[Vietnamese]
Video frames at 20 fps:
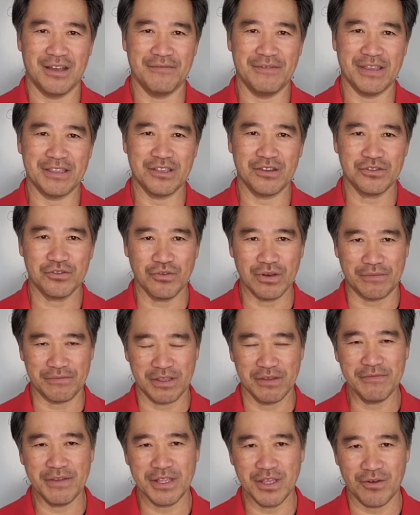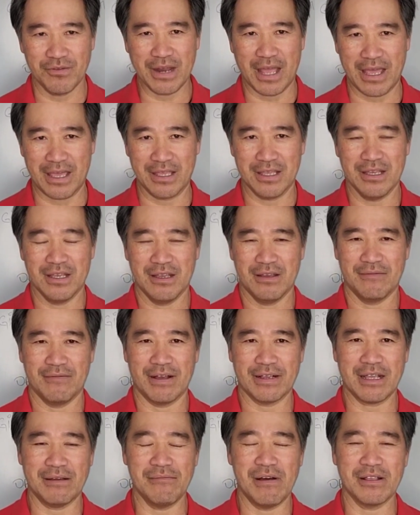về cho tôi làm những video này
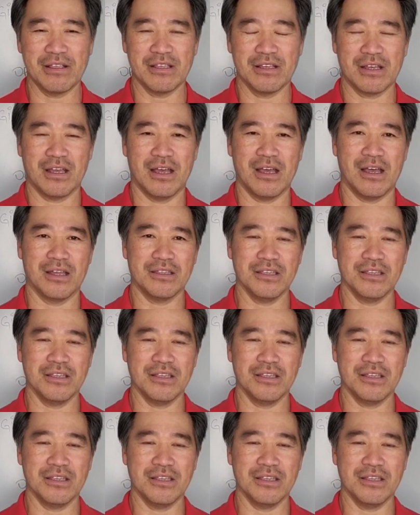và cảm ơn à,